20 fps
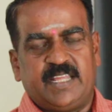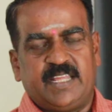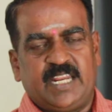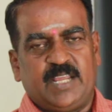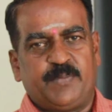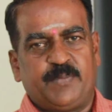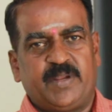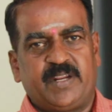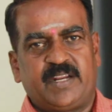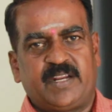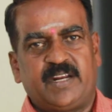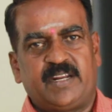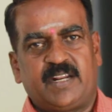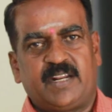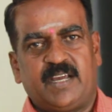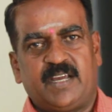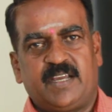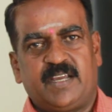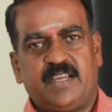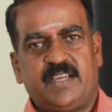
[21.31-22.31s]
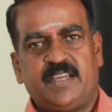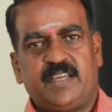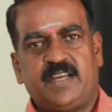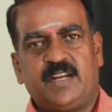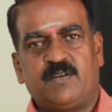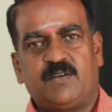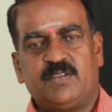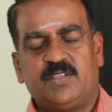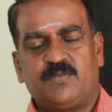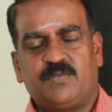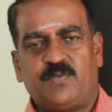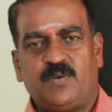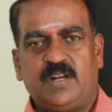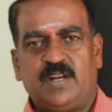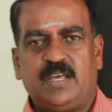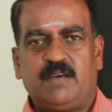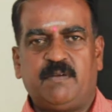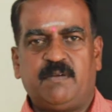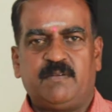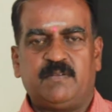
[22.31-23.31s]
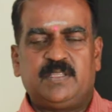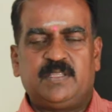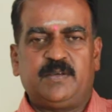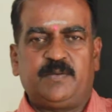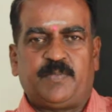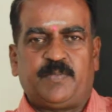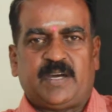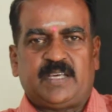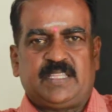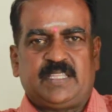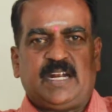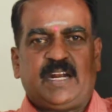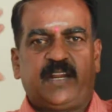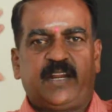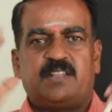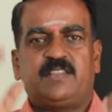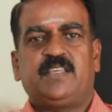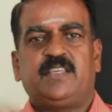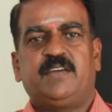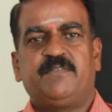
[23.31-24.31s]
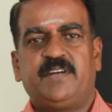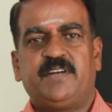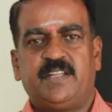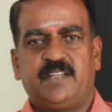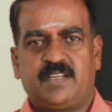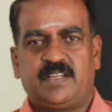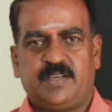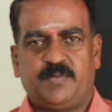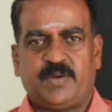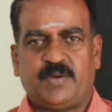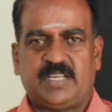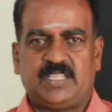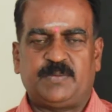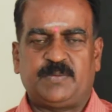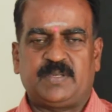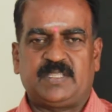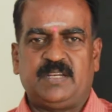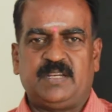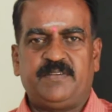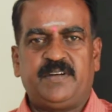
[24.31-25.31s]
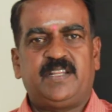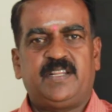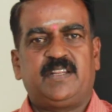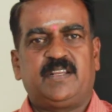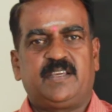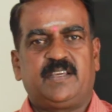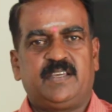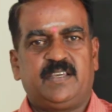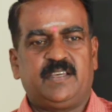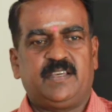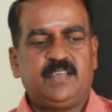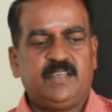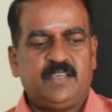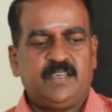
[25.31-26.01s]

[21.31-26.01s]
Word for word: நிறையா பேர் கேட்டிருக்காங்க எங்களுக்கு வந்து ஃபுல்லாகவே வந்து பக்கத்தில் அடர்த்தியாக வீடு இருக்குது பக்கத்து பக்கத்தில் வீடு இருக்குது